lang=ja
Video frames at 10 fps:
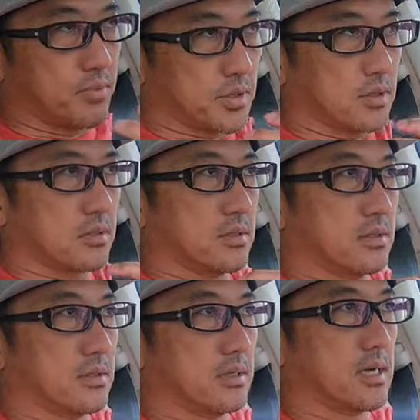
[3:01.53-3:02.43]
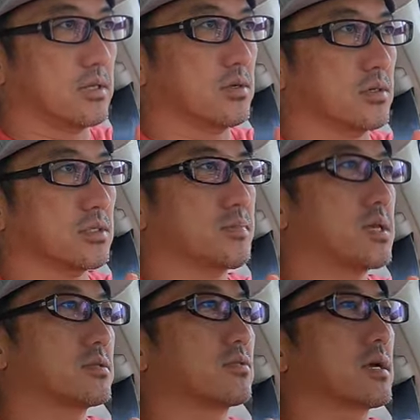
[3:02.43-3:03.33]
プン、あの
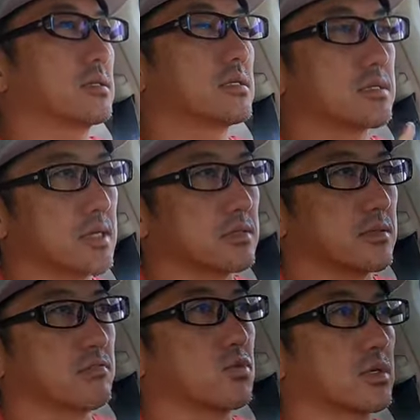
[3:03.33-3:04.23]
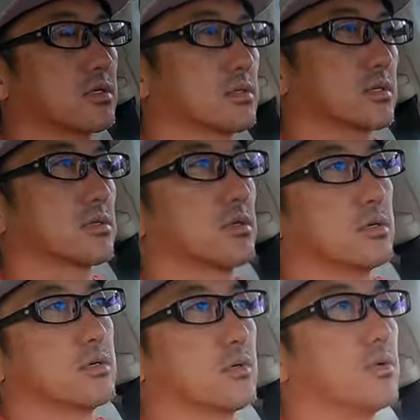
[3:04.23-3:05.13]
スペースとかディスタンスは設けるんですけど
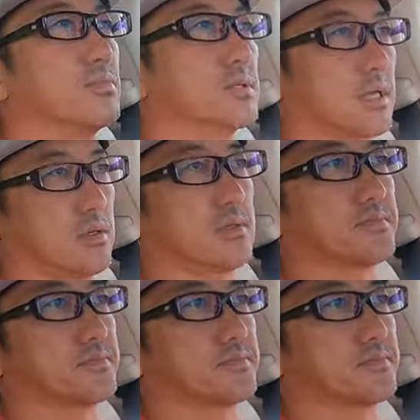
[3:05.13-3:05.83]
オープンできる。